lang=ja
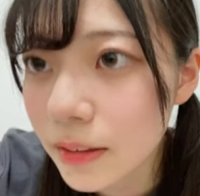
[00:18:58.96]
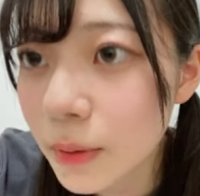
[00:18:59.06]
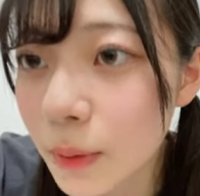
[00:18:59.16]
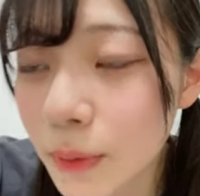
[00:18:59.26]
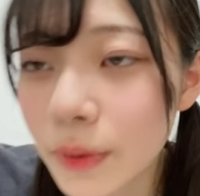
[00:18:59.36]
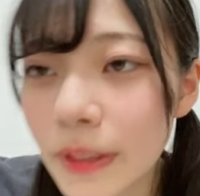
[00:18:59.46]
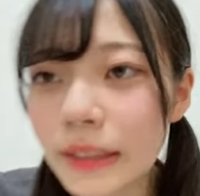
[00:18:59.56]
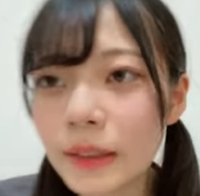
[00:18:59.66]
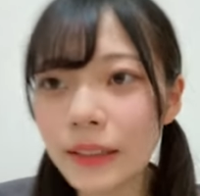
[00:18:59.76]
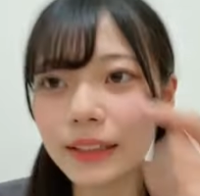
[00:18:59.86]
そう踊れ
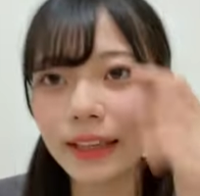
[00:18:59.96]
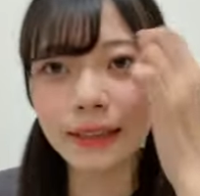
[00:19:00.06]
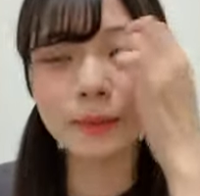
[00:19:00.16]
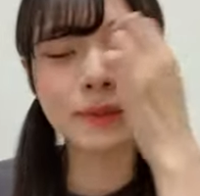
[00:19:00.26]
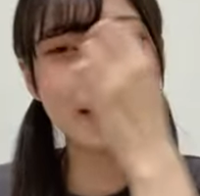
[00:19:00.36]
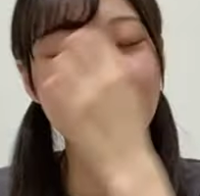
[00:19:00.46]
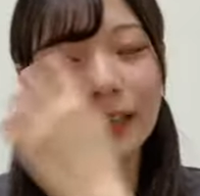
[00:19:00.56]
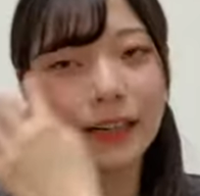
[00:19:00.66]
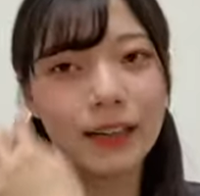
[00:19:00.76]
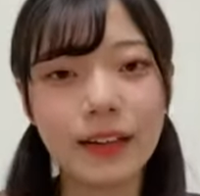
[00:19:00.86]
た時えでもなん
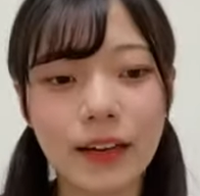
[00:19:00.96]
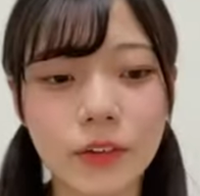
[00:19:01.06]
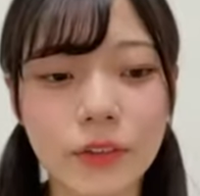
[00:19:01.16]
かあ